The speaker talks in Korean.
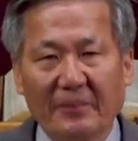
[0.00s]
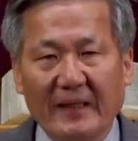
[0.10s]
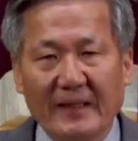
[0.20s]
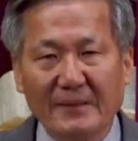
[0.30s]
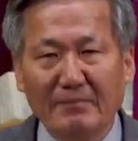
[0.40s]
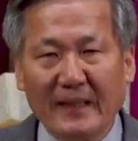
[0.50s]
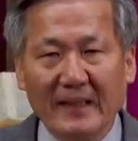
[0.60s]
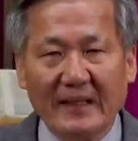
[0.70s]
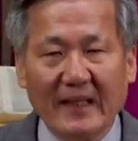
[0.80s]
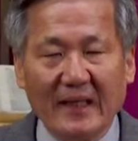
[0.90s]

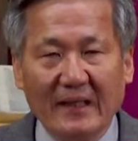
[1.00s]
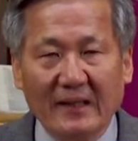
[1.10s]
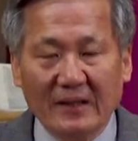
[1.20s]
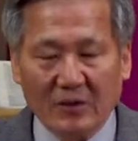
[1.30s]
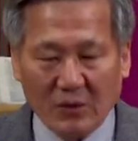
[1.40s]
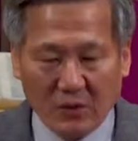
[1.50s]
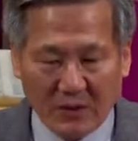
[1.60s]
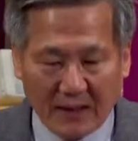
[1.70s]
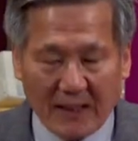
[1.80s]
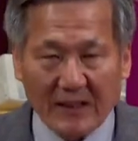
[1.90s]
하나님만 내
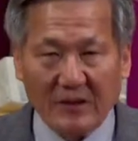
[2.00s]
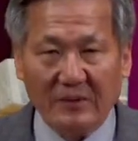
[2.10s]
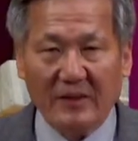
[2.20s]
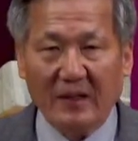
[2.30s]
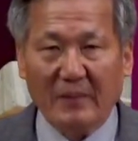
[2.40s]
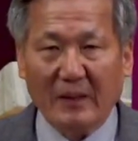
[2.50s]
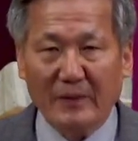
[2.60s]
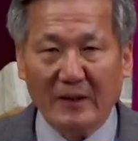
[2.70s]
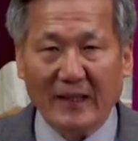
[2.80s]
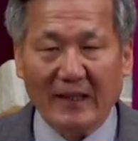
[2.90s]
속을 아시고 내
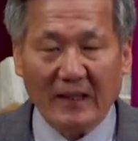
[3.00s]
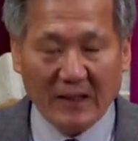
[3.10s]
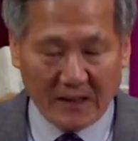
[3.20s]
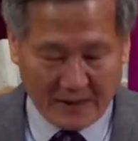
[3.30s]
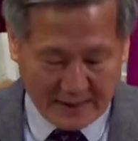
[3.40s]
마음을 내 예,